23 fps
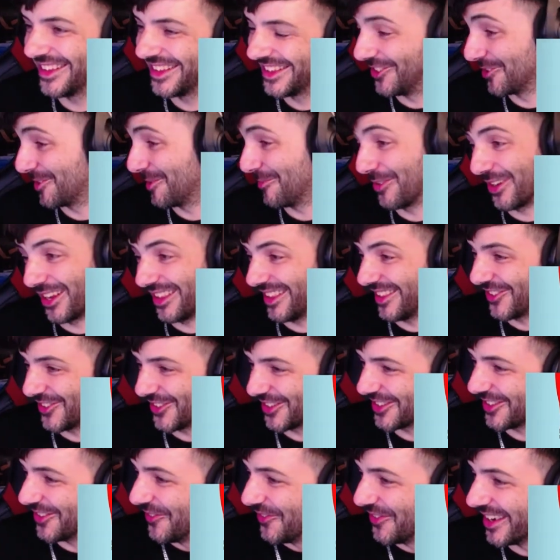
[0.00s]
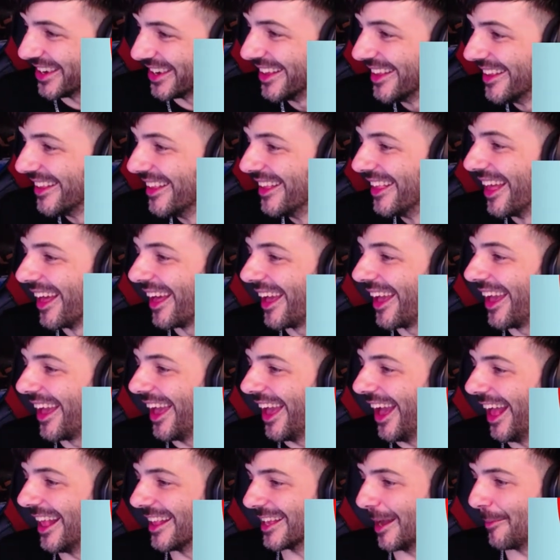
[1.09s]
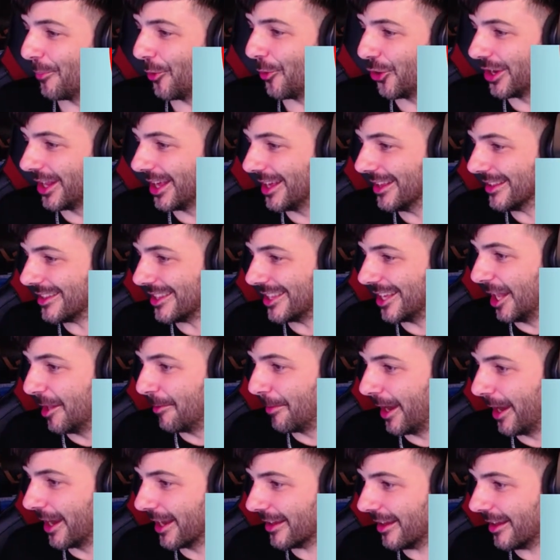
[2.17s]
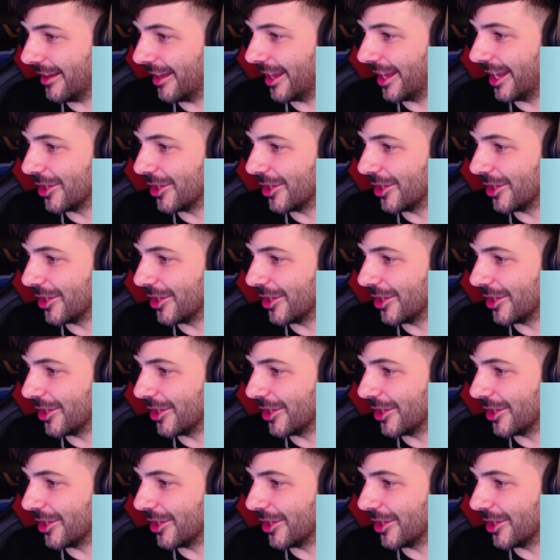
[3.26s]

no sé por qué he dicho eso, en fin. Eh, Al Capone, Silberg,